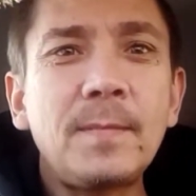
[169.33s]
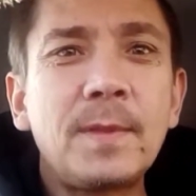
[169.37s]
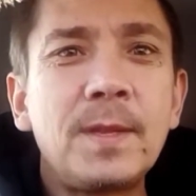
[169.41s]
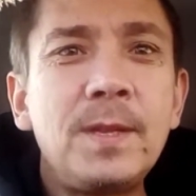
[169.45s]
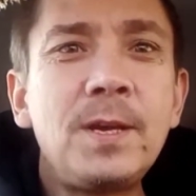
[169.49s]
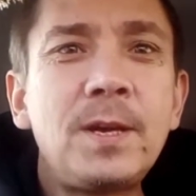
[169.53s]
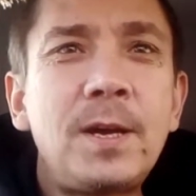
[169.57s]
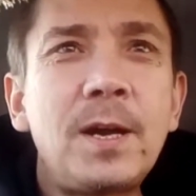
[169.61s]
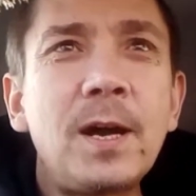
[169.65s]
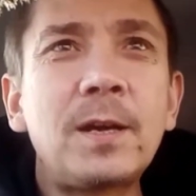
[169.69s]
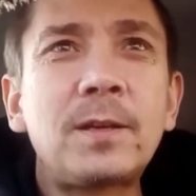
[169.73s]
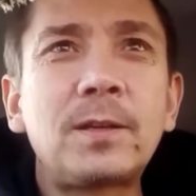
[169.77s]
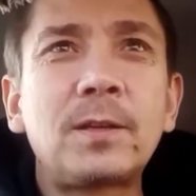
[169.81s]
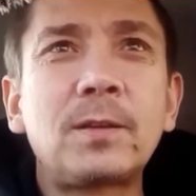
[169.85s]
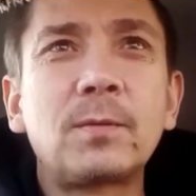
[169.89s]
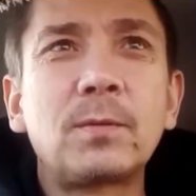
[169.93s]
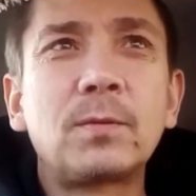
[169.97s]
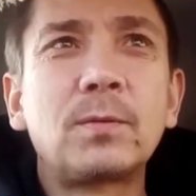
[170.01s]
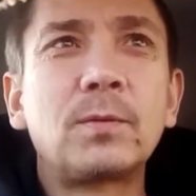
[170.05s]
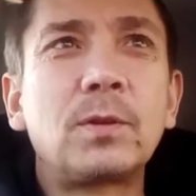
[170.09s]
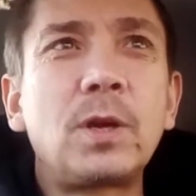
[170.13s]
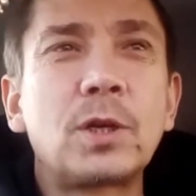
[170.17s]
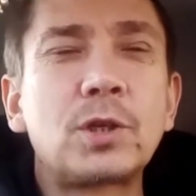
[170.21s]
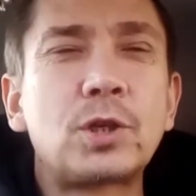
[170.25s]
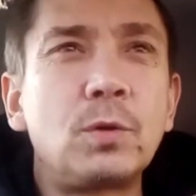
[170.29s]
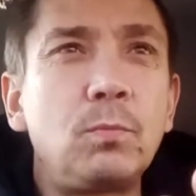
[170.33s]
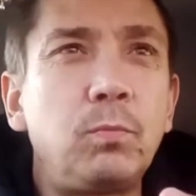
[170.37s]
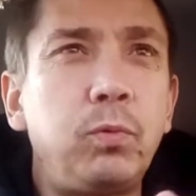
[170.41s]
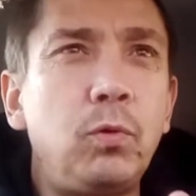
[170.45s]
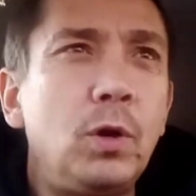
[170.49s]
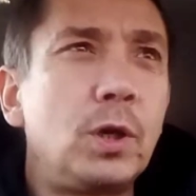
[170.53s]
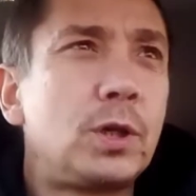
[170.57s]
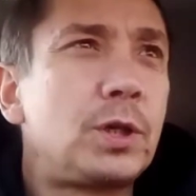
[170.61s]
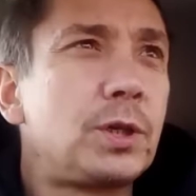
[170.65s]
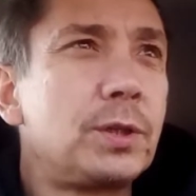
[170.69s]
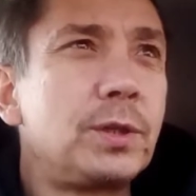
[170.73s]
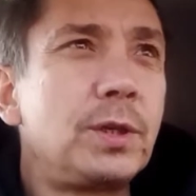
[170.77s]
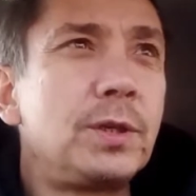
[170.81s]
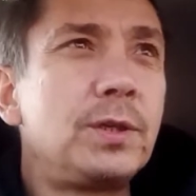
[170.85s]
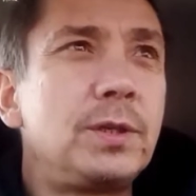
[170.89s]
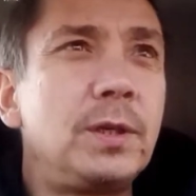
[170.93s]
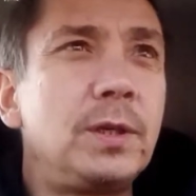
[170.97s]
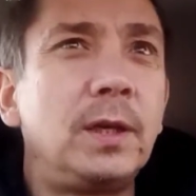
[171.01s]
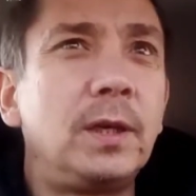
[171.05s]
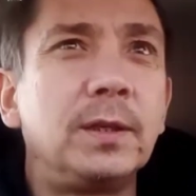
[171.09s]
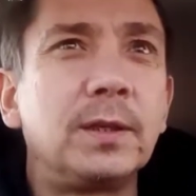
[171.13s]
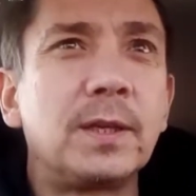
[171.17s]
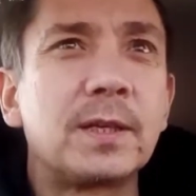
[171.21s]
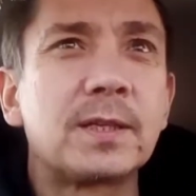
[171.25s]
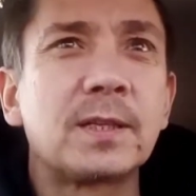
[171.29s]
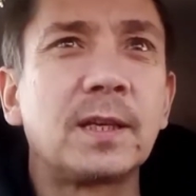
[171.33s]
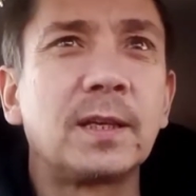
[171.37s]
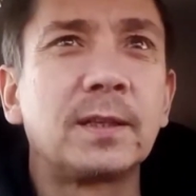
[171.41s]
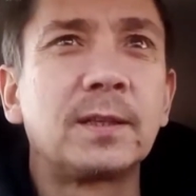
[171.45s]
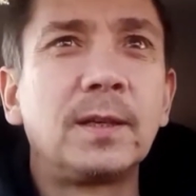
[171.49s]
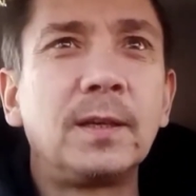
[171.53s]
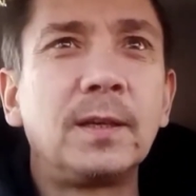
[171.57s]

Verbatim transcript: Никак, даже больше недели назад.